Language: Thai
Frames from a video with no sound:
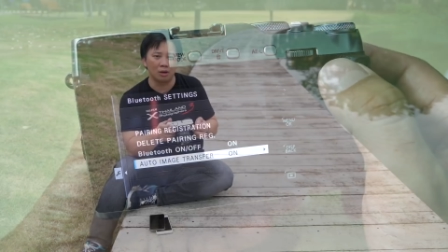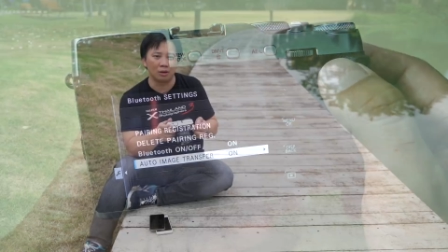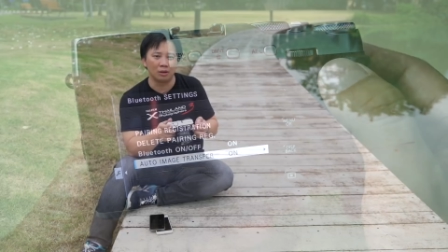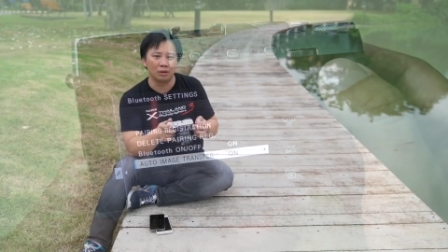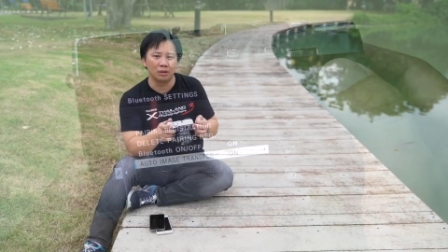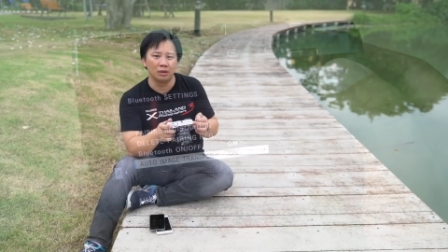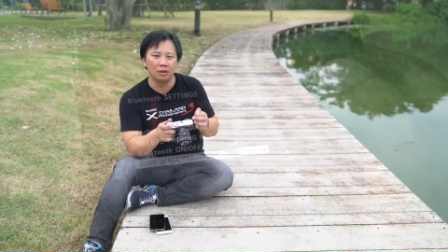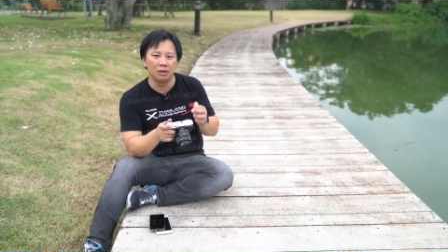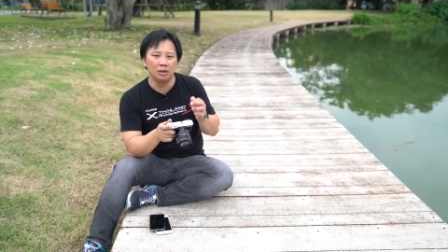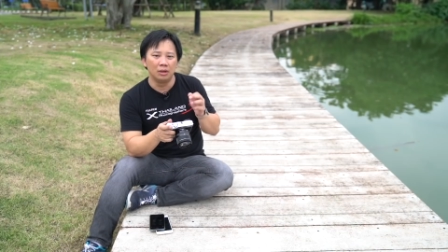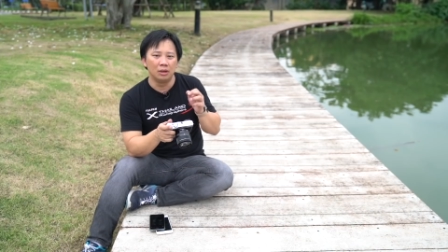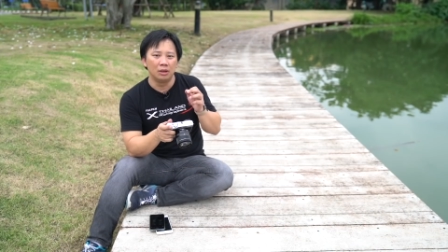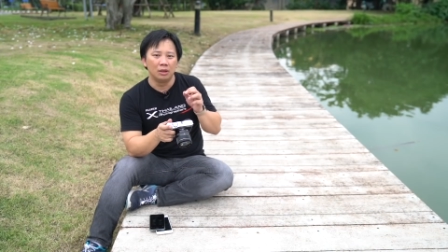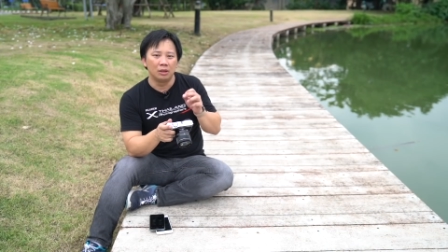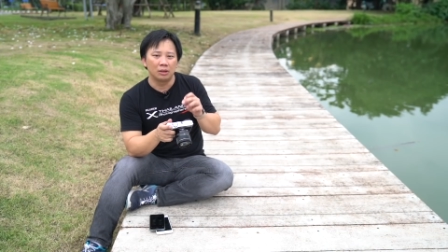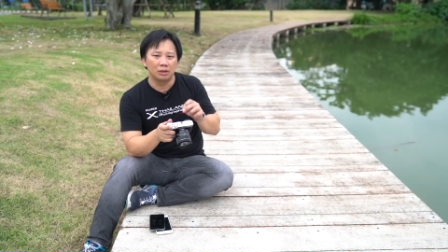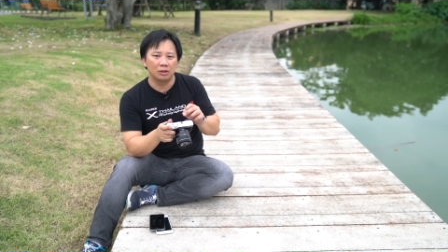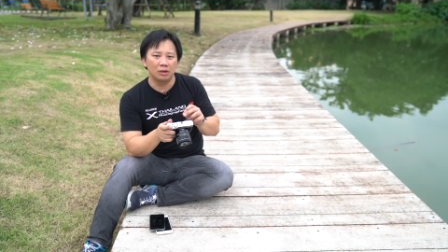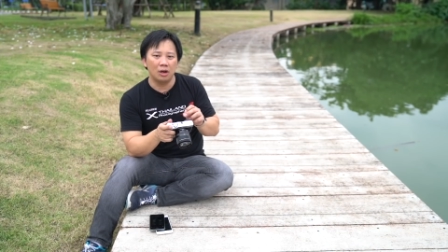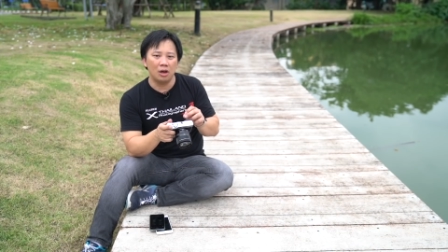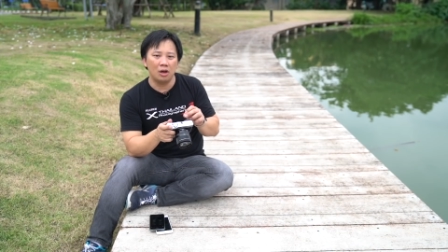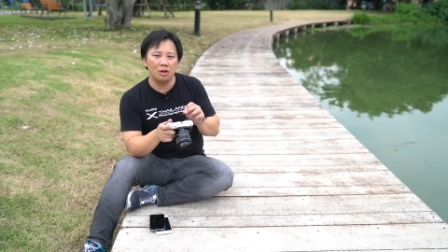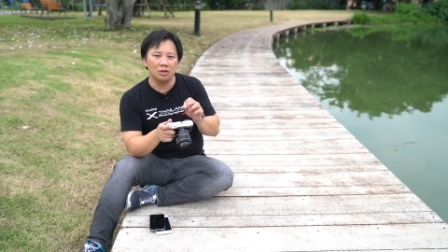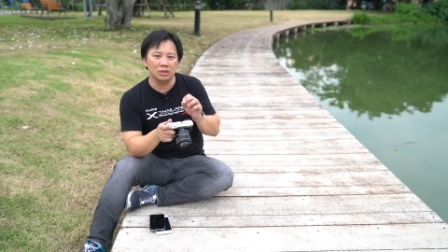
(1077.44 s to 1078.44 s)
ง
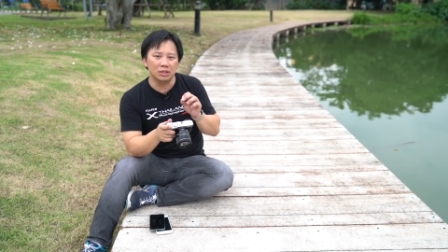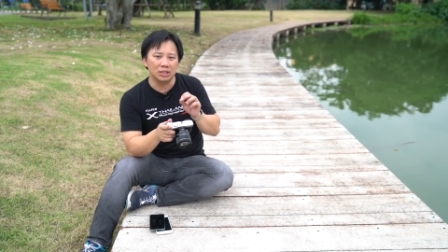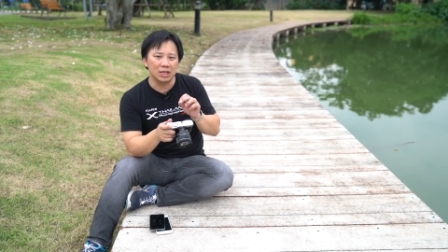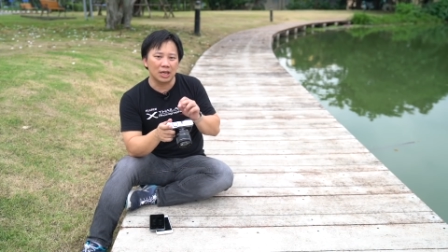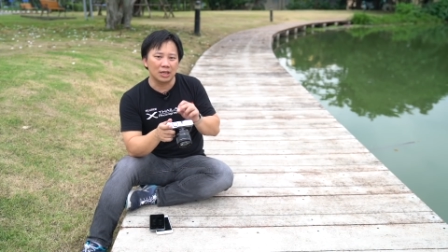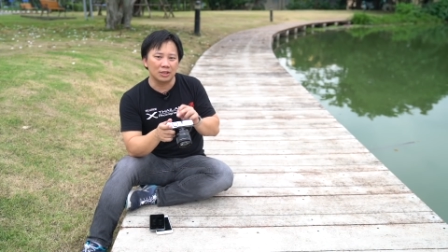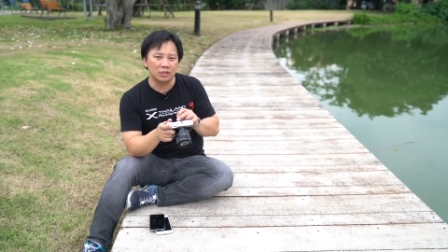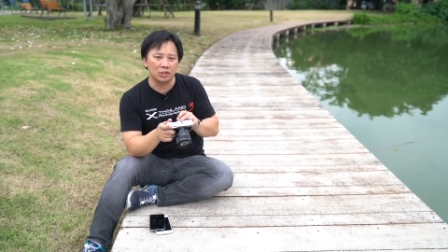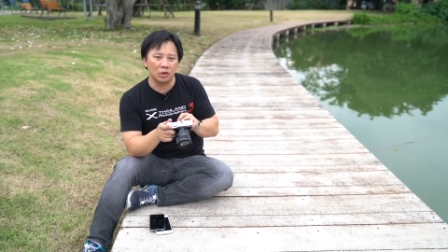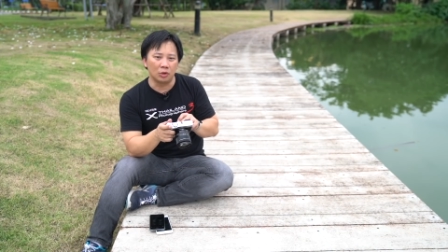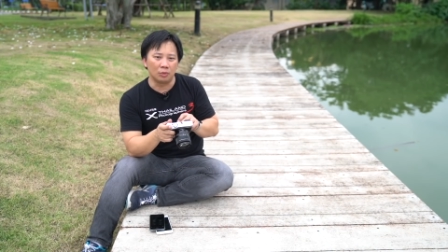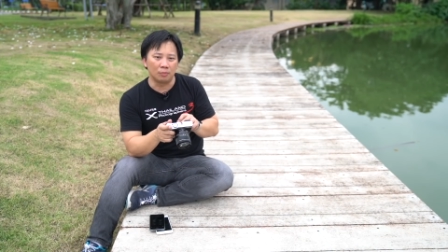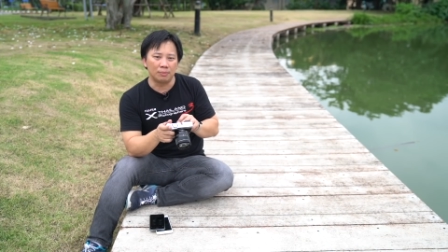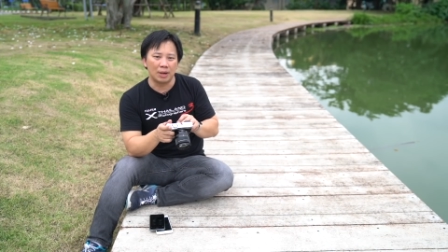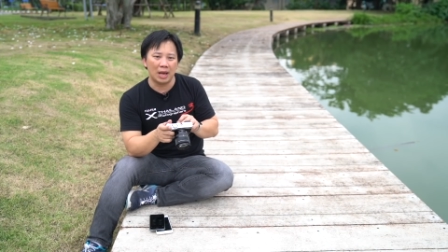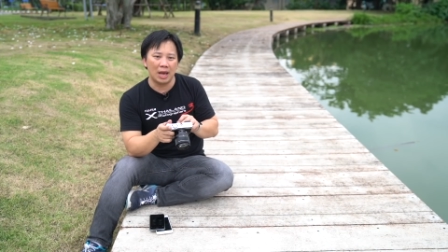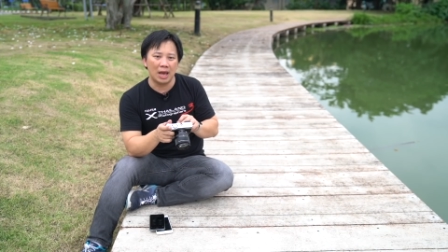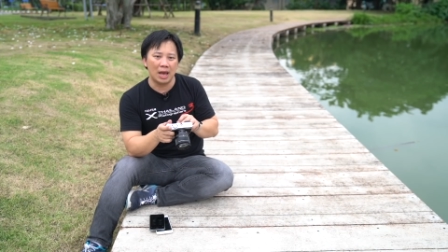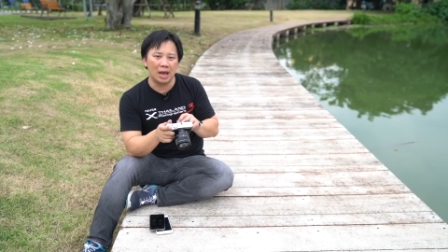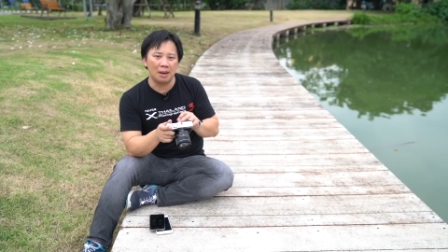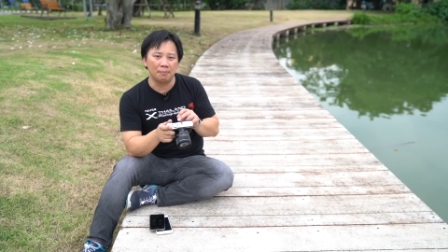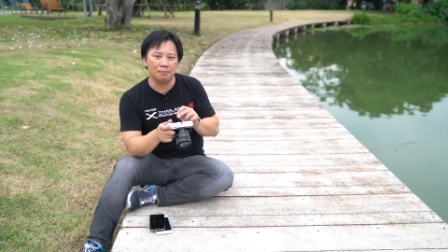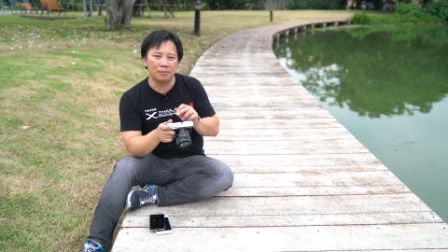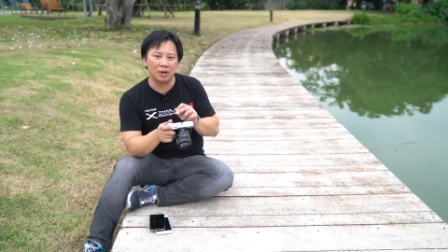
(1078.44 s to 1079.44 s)
กล้องจะส่ง
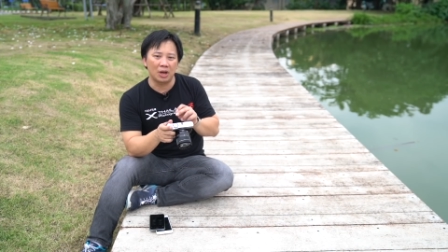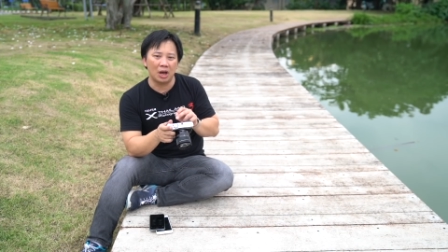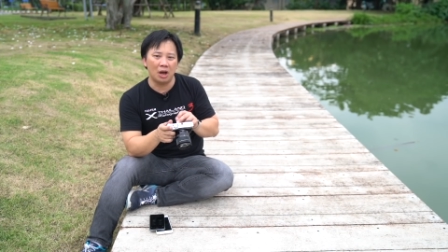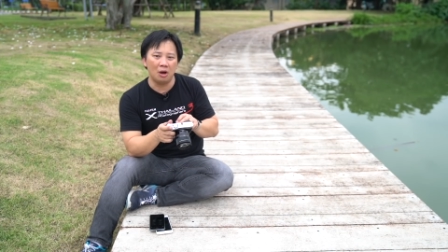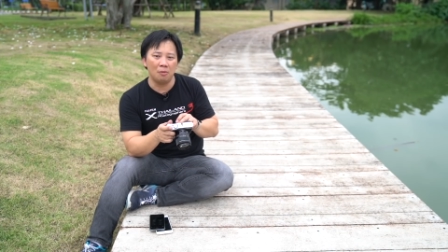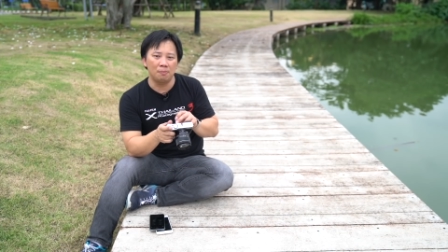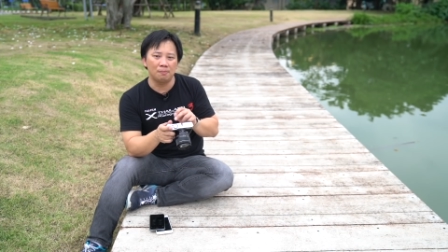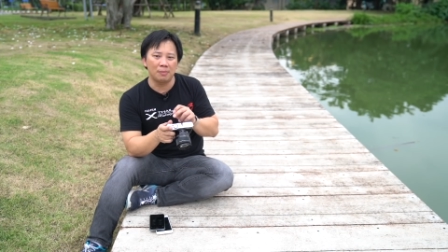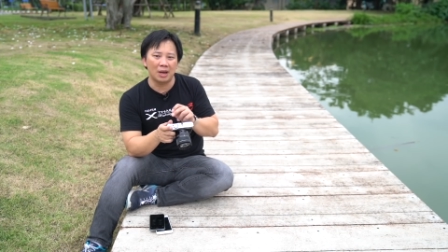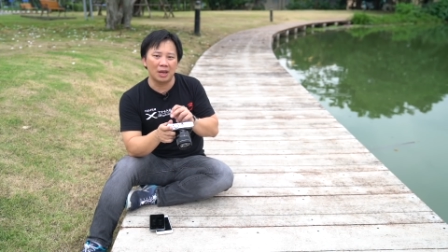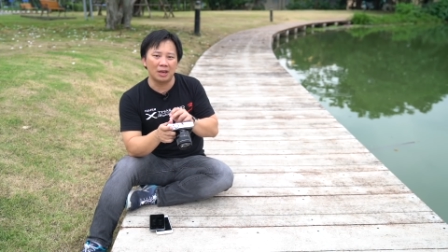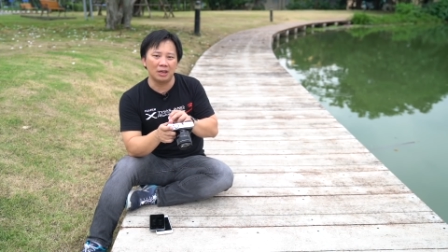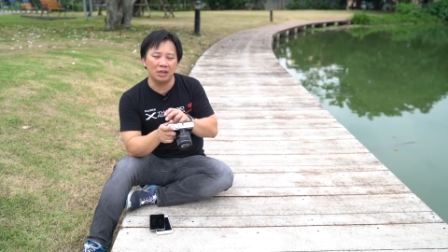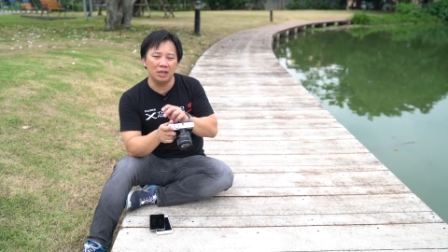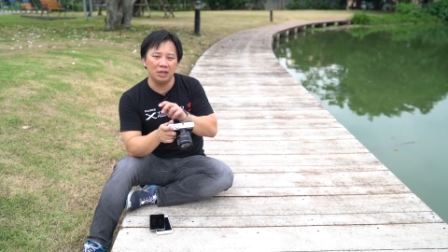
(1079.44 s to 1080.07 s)
ภาพเข้าไป